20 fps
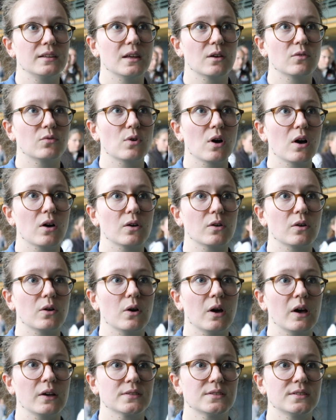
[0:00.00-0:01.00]
d'avoir
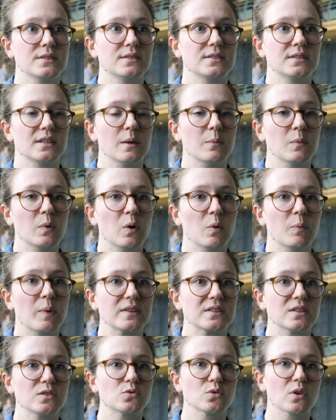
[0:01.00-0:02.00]
euh, un système
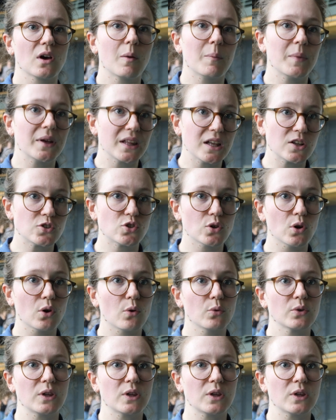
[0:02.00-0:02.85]
basé sur un manager.